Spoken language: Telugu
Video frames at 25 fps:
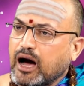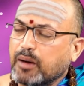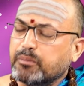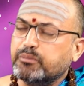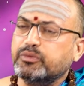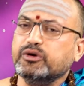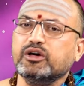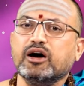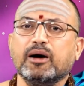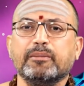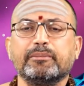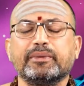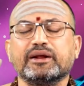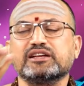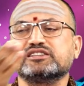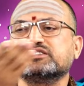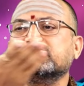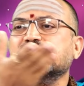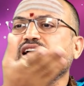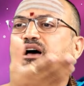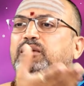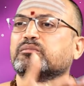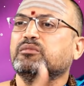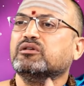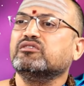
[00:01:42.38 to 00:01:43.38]
అప్పుడు ఆ
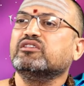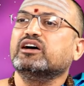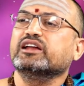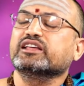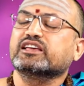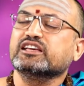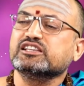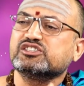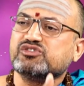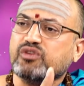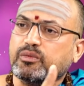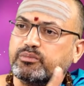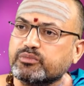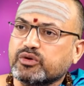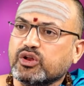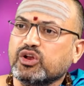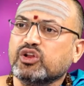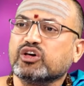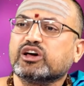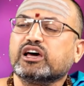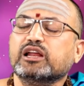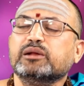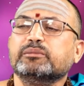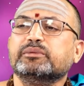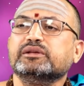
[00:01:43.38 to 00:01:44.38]
ప్రశ్న అమ్మవారికి
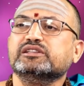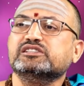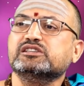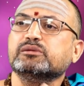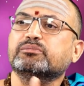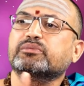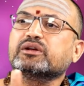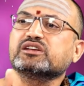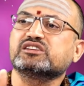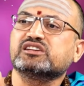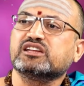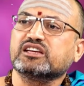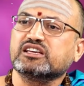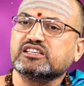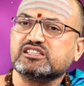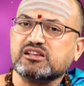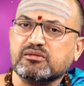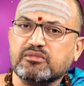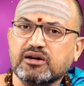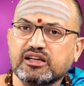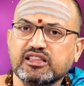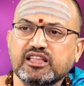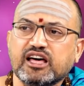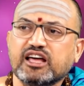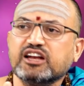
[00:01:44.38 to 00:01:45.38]
స్వప్నంలో కనిపించి ప్రశ్నకి
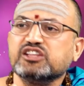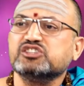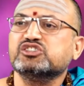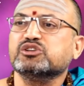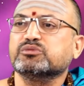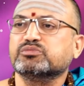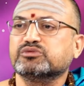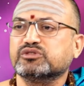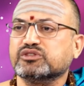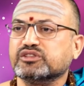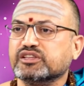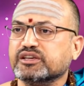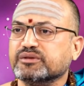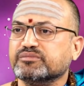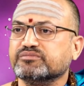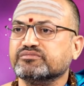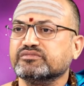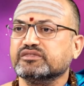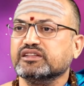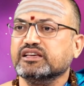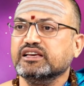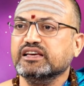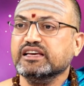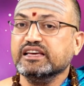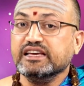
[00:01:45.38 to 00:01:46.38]
సమాధానం చెప్తుంది
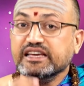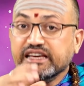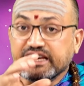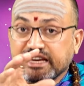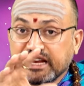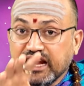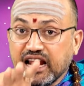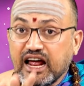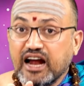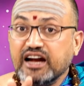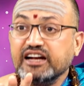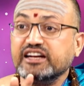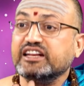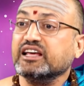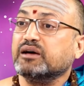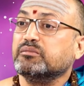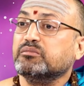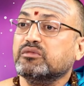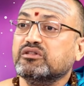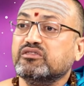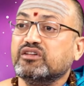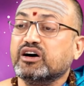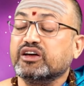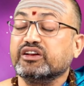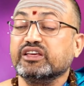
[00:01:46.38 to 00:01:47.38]
ఇలాంటి
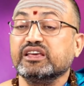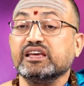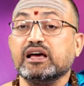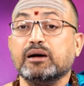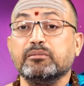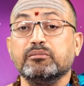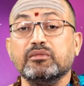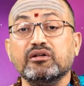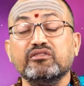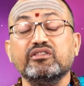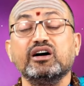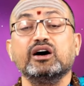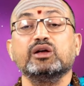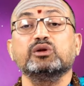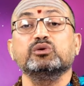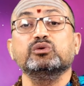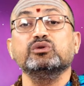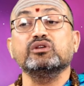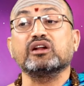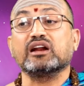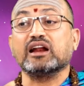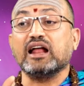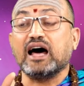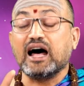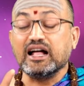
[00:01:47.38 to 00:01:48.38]
అమ్మవారు ఈ అమ్మవారు
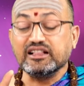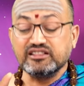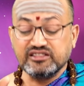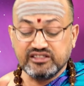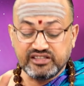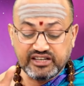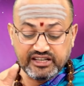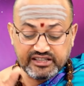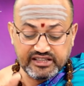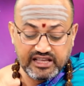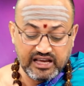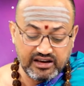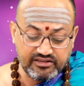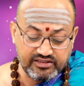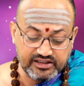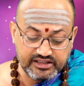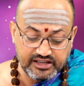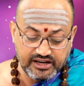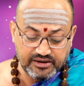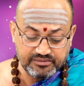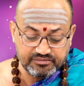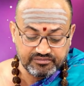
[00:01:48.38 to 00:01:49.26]
రాత్రి దేవత